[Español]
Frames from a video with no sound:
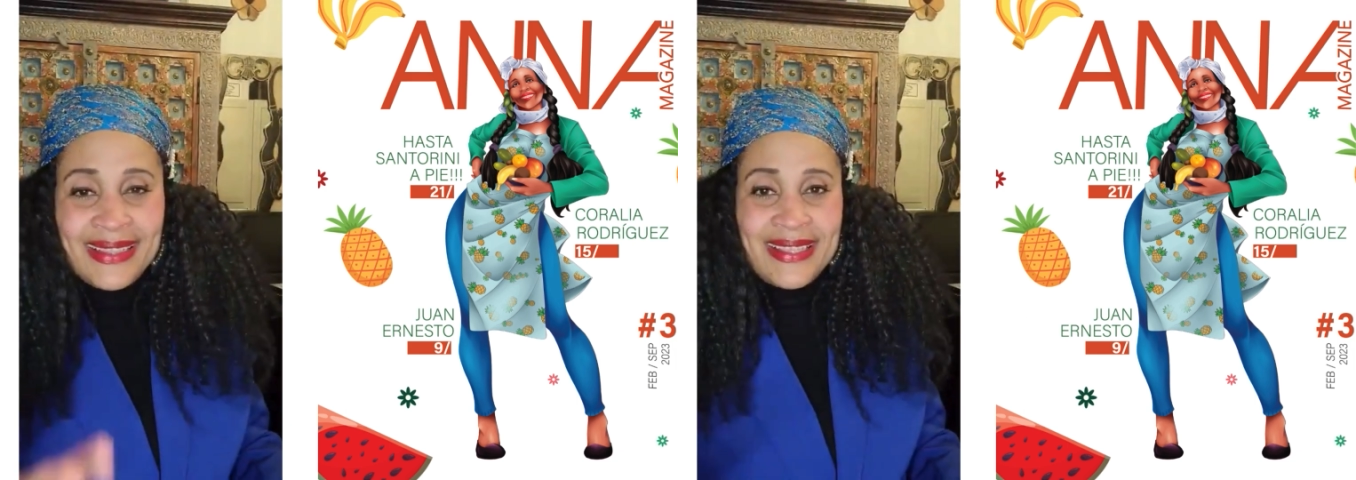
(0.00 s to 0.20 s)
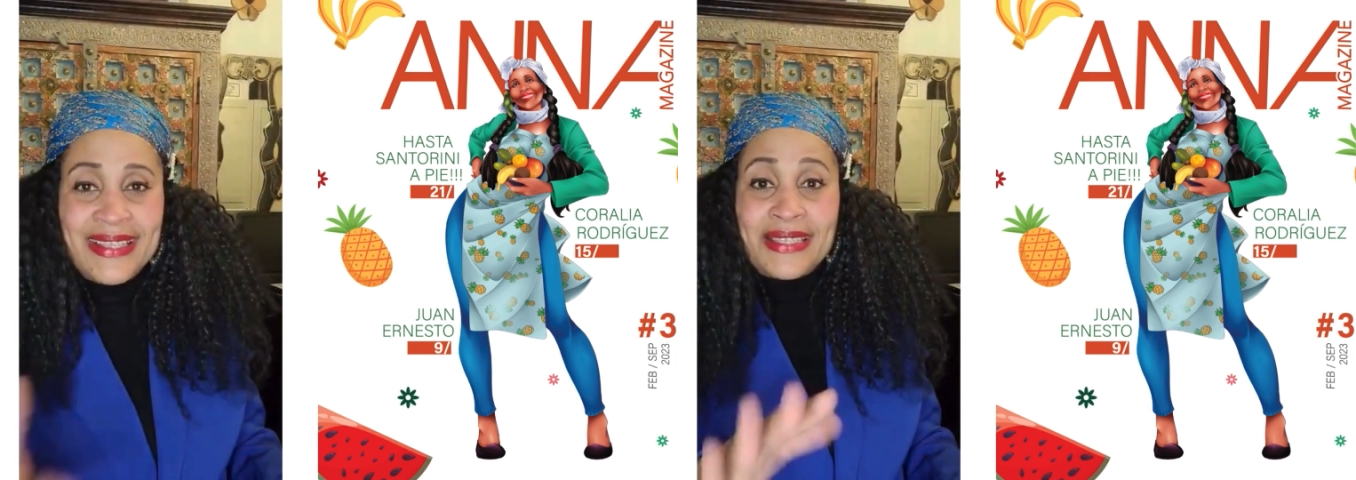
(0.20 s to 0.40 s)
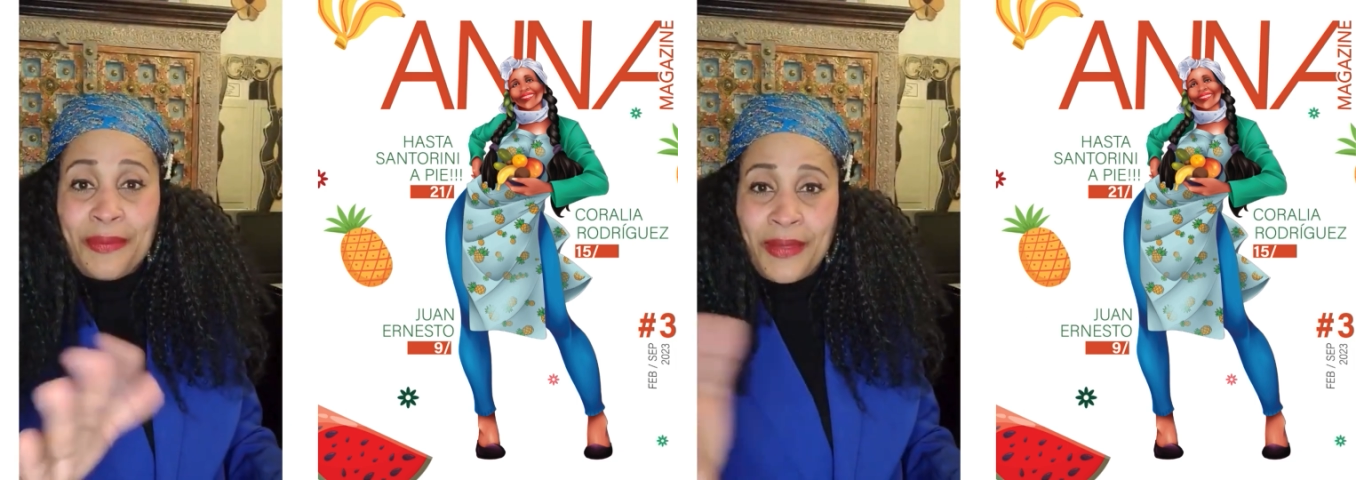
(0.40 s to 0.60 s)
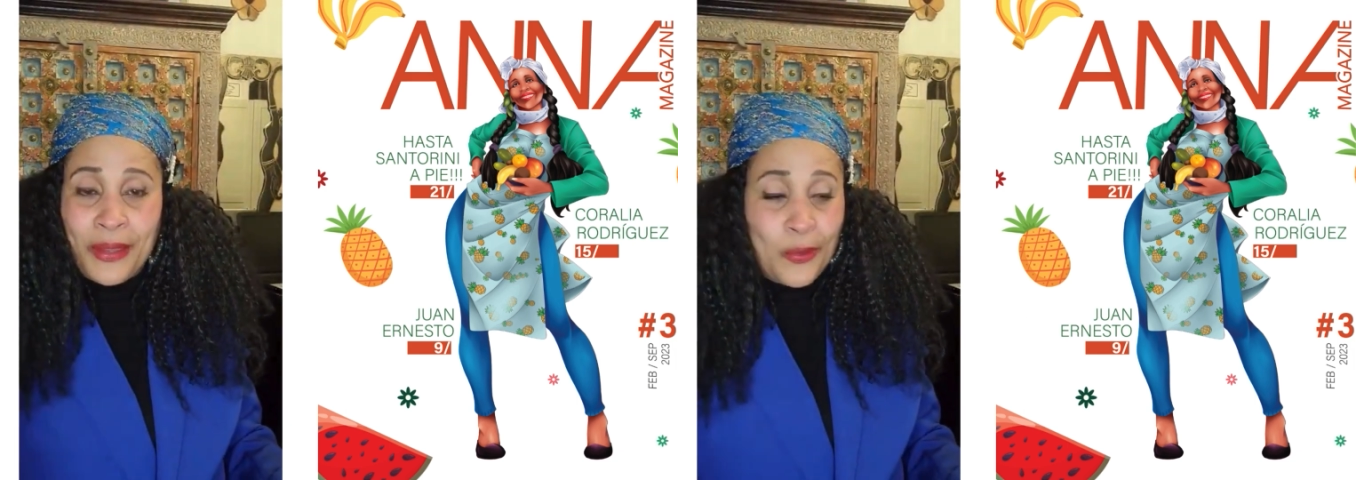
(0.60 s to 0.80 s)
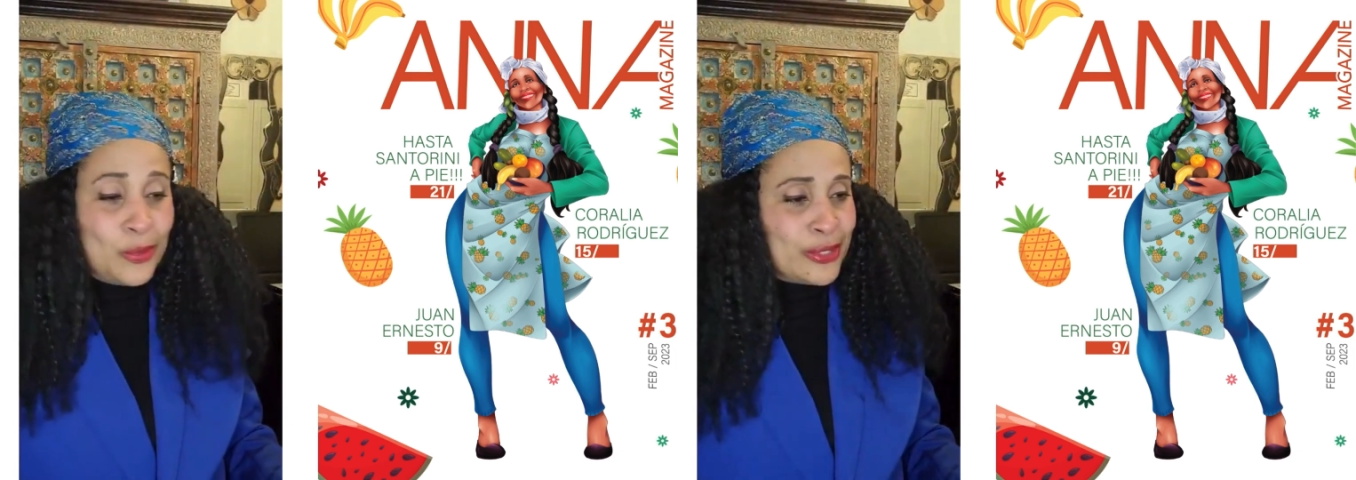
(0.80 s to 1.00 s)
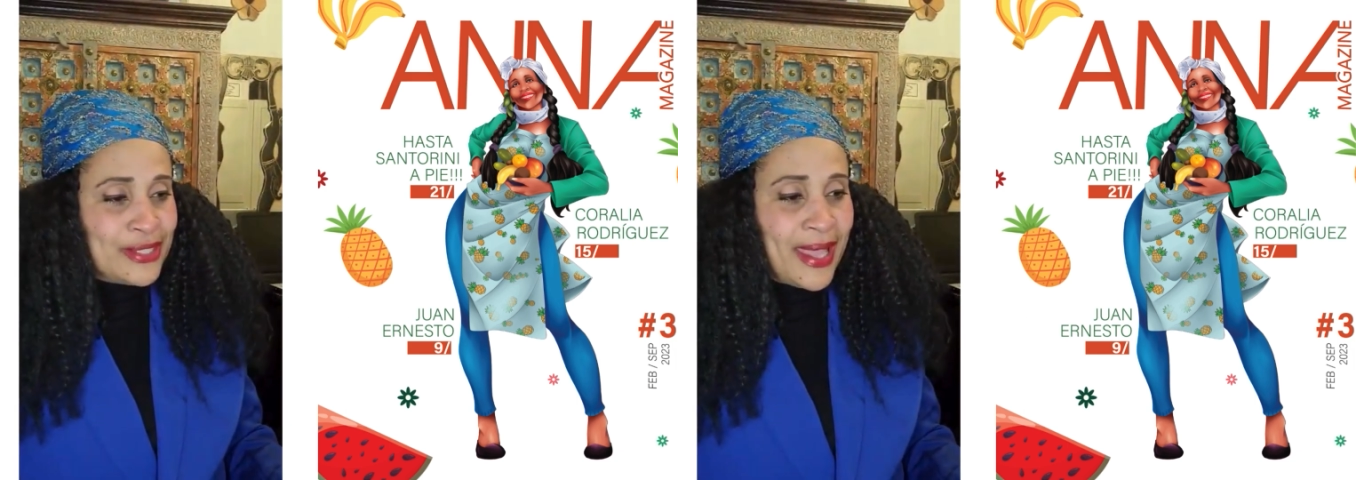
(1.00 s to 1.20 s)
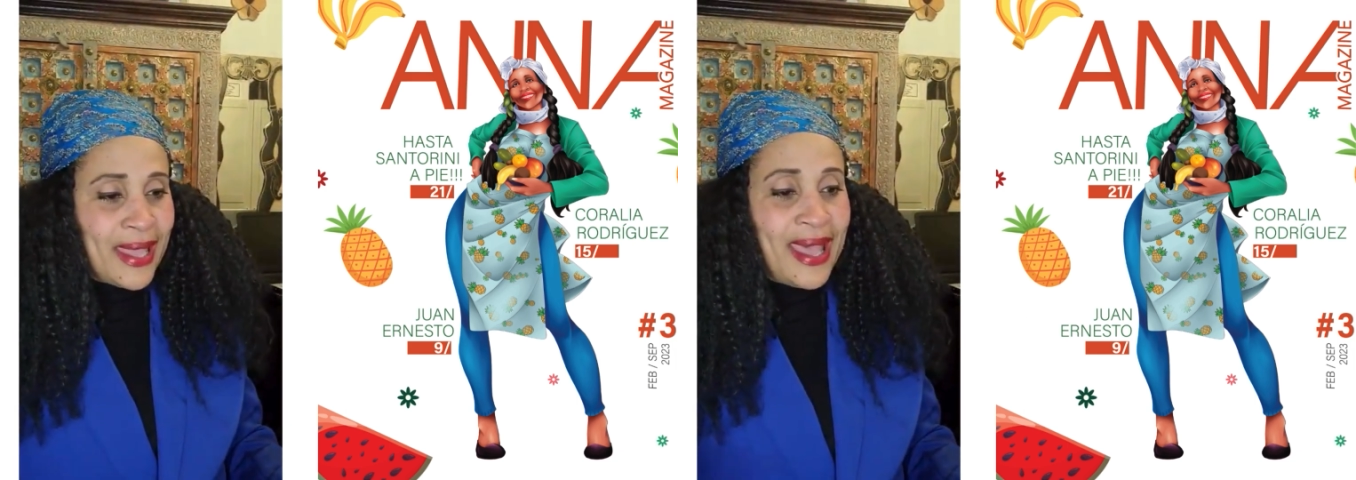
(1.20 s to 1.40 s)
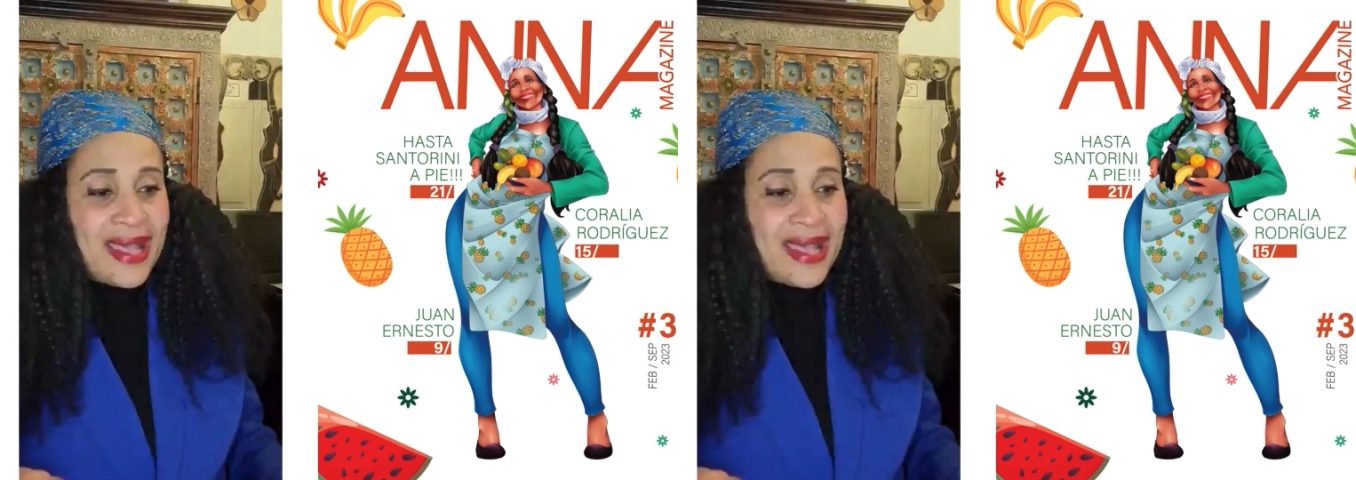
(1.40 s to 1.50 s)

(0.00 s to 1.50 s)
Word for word: dice, me gusta